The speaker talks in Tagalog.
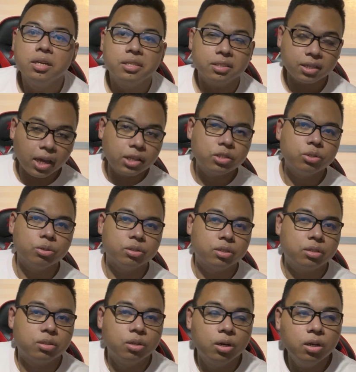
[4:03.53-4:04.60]

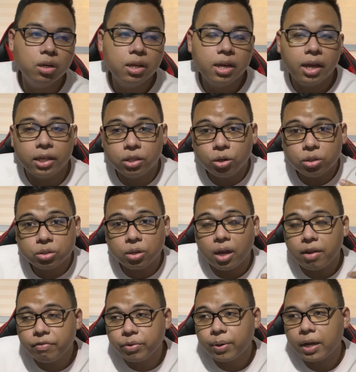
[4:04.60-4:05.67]
schedules, no? And also,
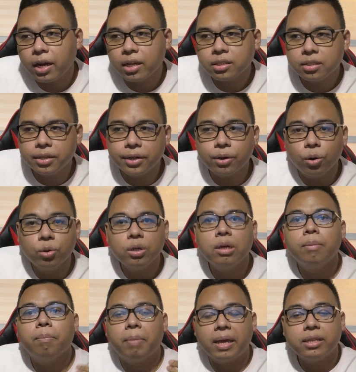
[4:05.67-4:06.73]
everyone has their
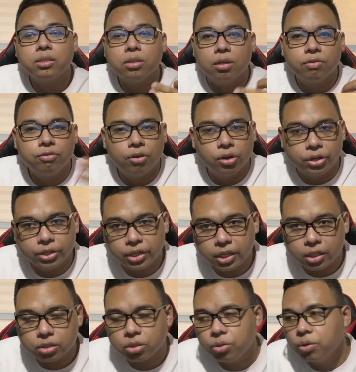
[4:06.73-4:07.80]
own pace of
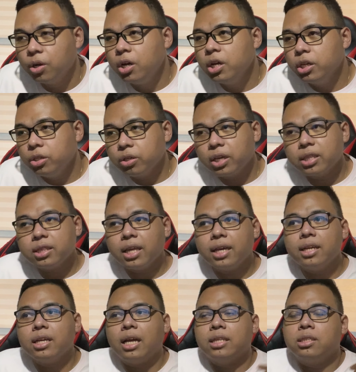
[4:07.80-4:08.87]
learning. So, you can
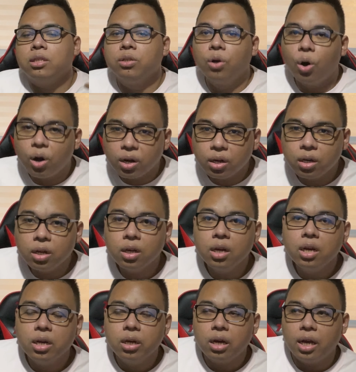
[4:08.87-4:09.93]
take as long
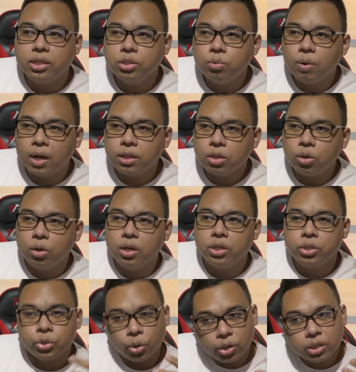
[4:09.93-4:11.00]
as you want or
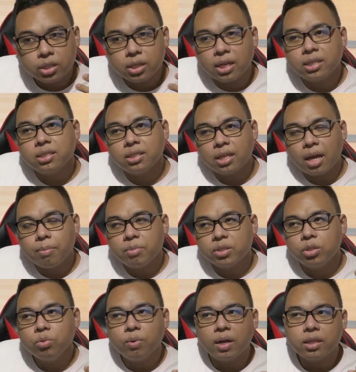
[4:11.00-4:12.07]
short as time as
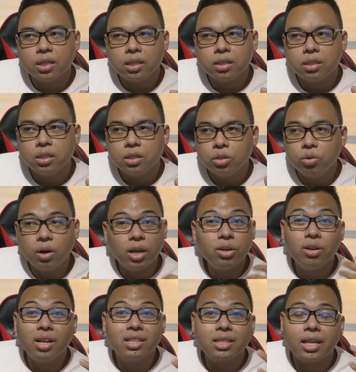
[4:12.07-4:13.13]
you want. Kung
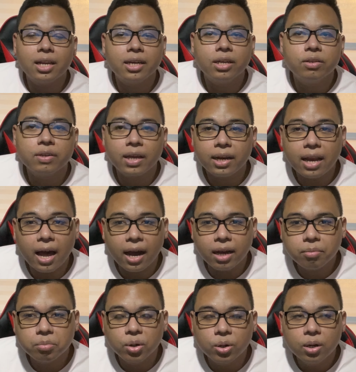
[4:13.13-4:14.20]
ano lang talaga yung
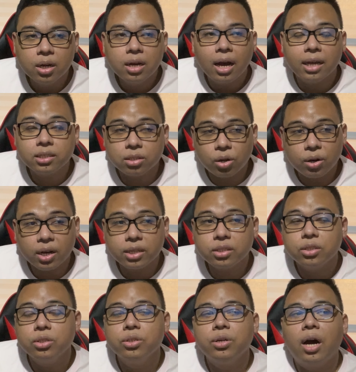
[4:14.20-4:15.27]
kailangan mo as long as
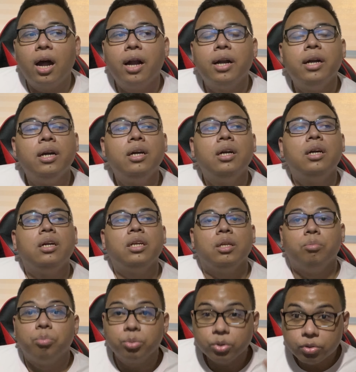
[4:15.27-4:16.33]
you are
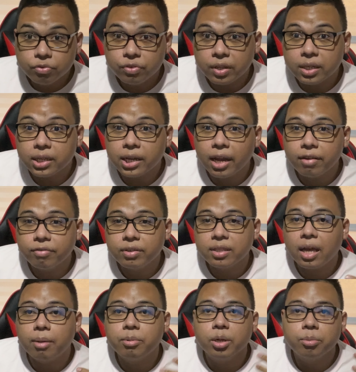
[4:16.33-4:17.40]
improving every
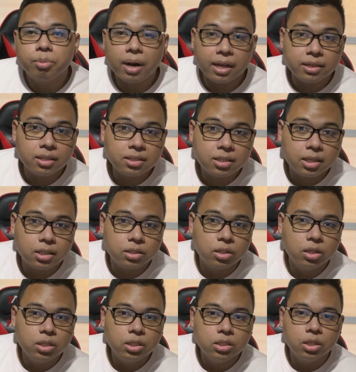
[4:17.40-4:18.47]
time you're practicing,
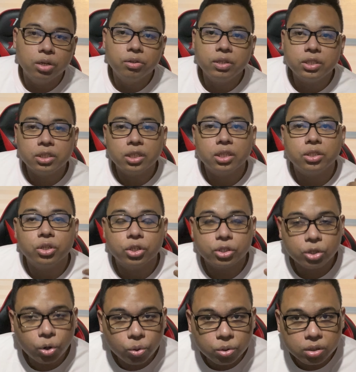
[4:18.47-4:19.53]
no? You're reaching your
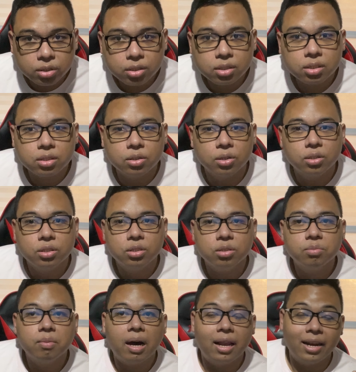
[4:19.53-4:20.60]
goals, no? Yun
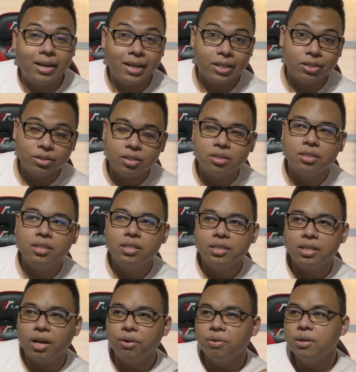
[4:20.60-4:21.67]
yung mahalaga doon.
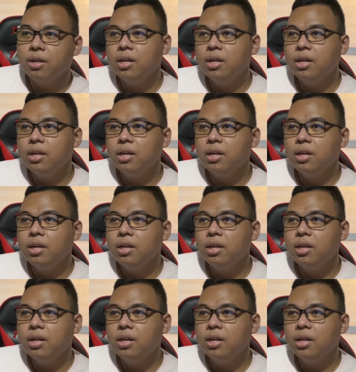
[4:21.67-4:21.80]
Now,